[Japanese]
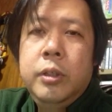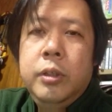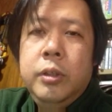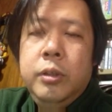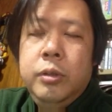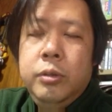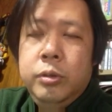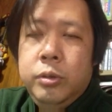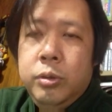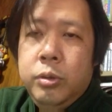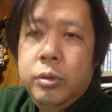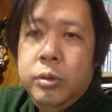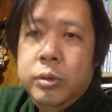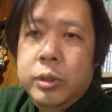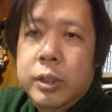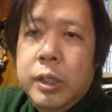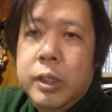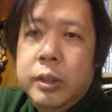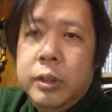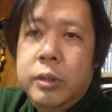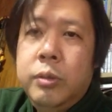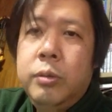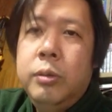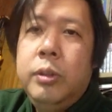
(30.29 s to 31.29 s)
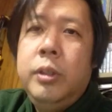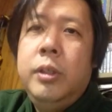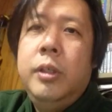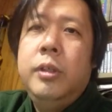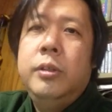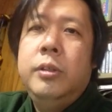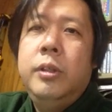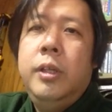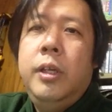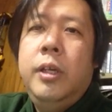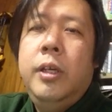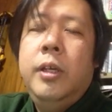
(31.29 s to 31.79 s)
優勝騒ぎの時にで
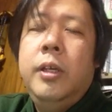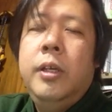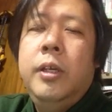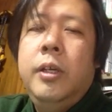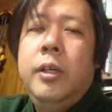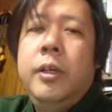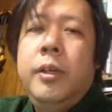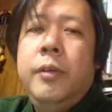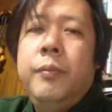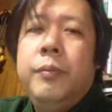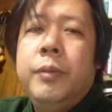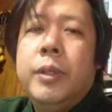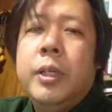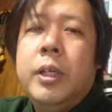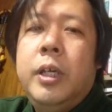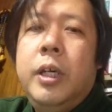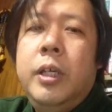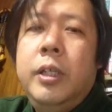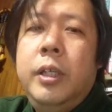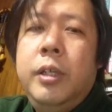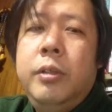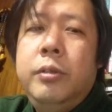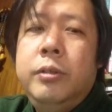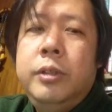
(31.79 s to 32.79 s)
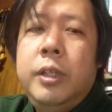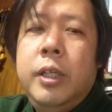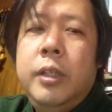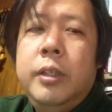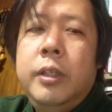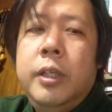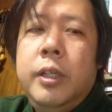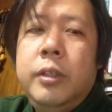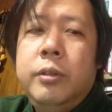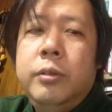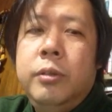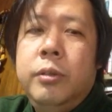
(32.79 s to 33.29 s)
すね、
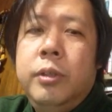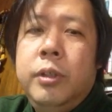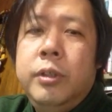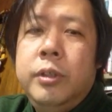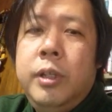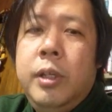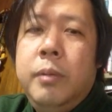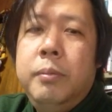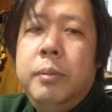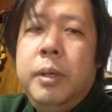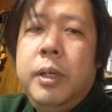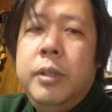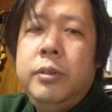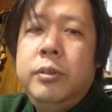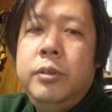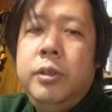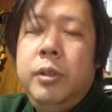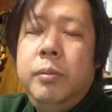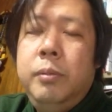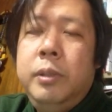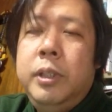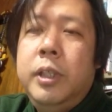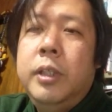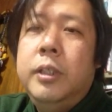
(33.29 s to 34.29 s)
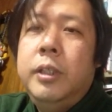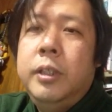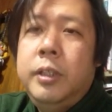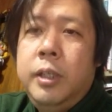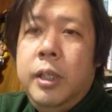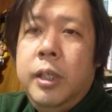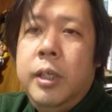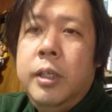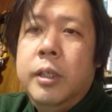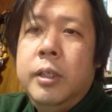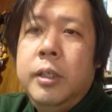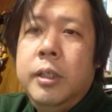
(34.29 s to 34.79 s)
カーネル・サンダースをですね、バースに見立
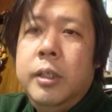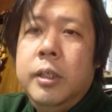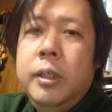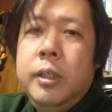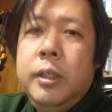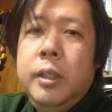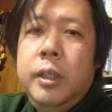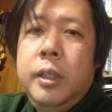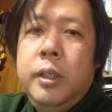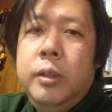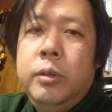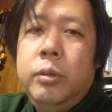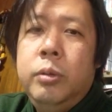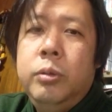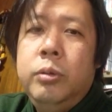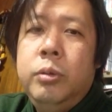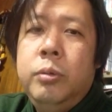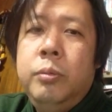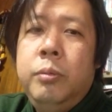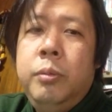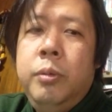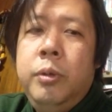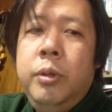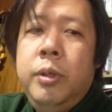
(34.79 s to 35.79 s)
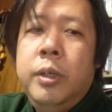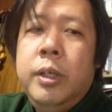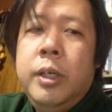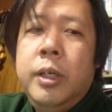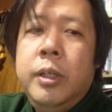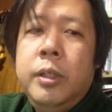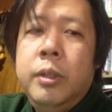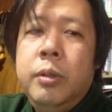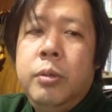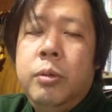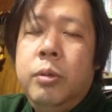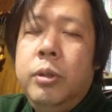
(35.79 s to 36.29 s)
てて、道頓堀
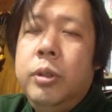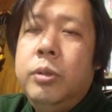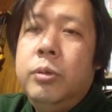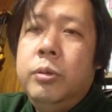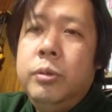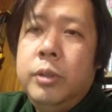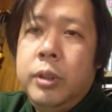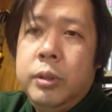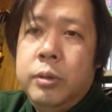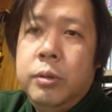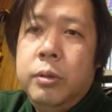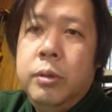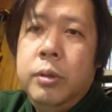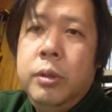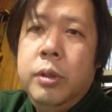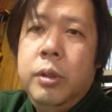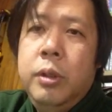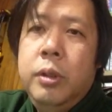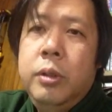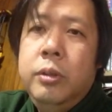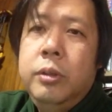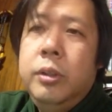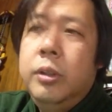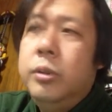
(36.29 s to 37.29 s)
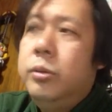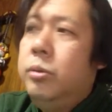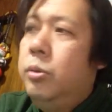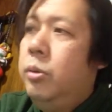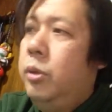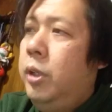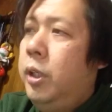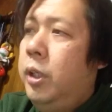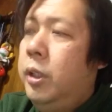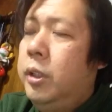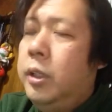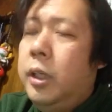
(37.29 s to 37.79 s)
川に放り込んだと。で、そ
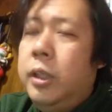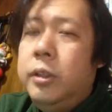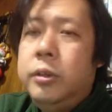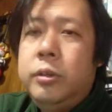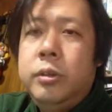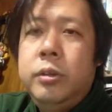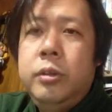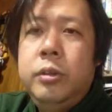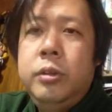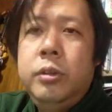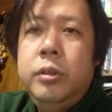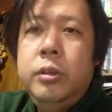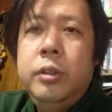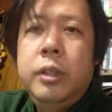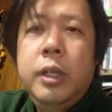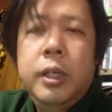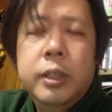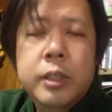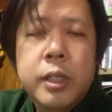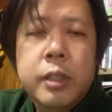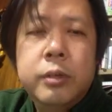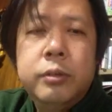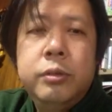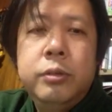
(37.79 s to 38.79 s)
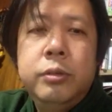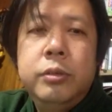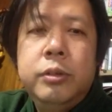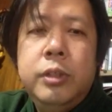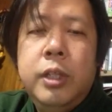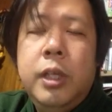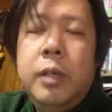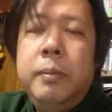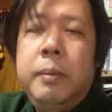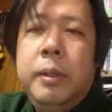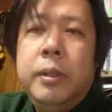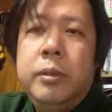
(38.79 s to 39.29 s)
れ以降長く
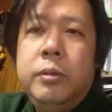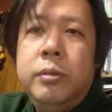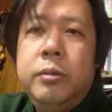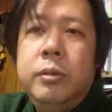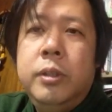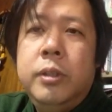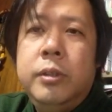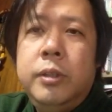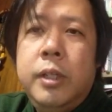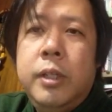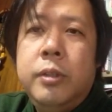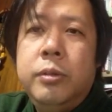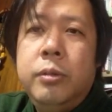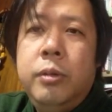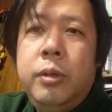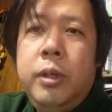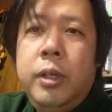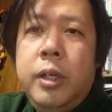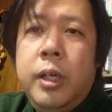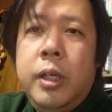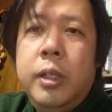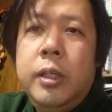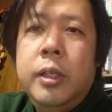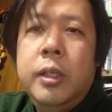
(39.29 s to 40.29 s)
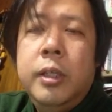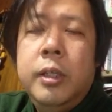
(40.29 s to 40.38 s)
低迷するんですね、それ以来。